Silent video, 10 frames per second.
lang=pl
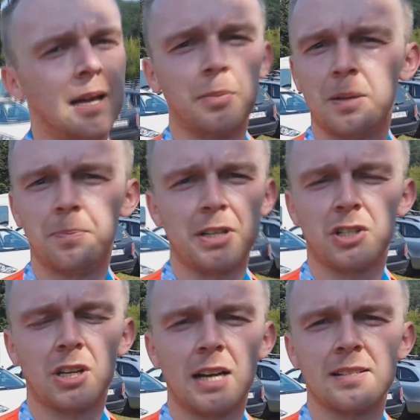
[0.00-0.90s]
Ja byłem
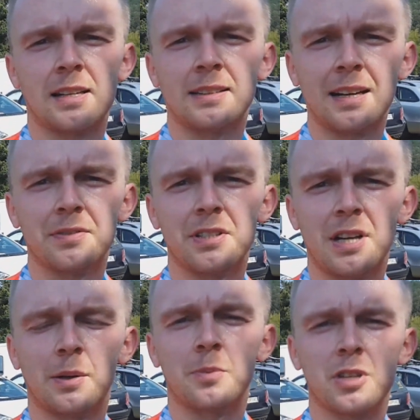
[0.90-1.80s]
pierwszy raz, a i tak
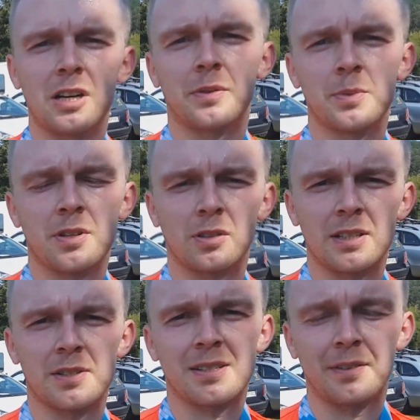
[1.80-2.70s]
wiedziałem, że lewą
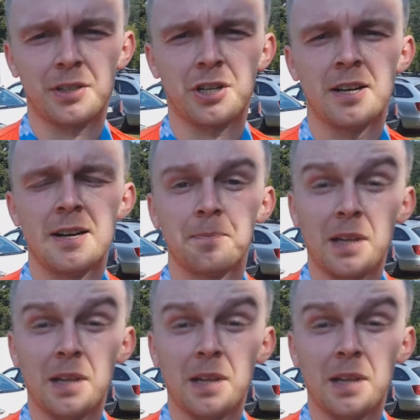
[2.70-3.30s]
stronę zostawia się